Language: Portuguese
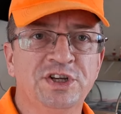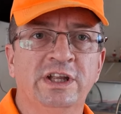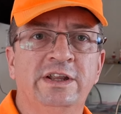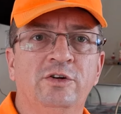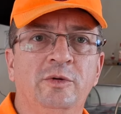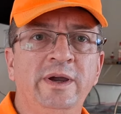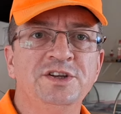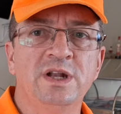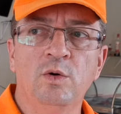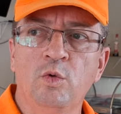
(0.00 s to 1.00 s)
dito
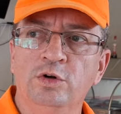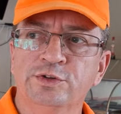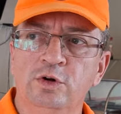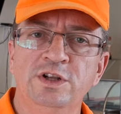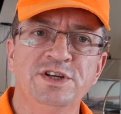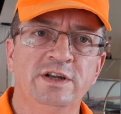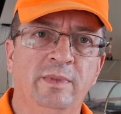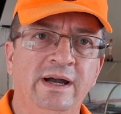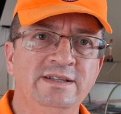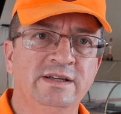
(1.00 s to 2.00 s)
anteriormente, né, o controle de
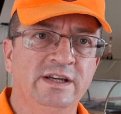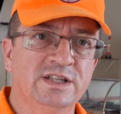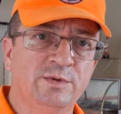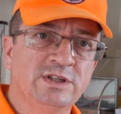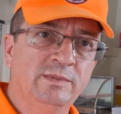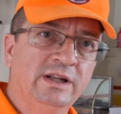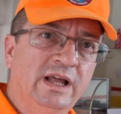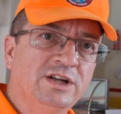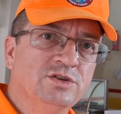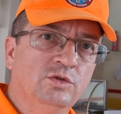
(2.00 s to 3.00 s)
animais seria
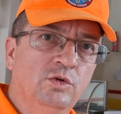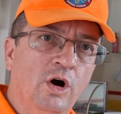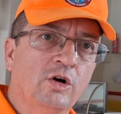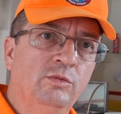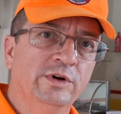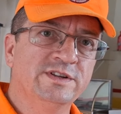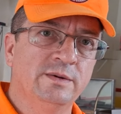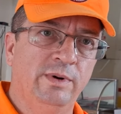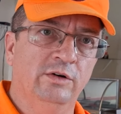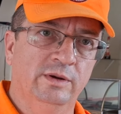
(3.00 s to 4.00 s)
responsabilidade do órgão
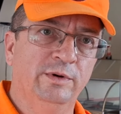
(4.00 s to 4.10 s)
municipal da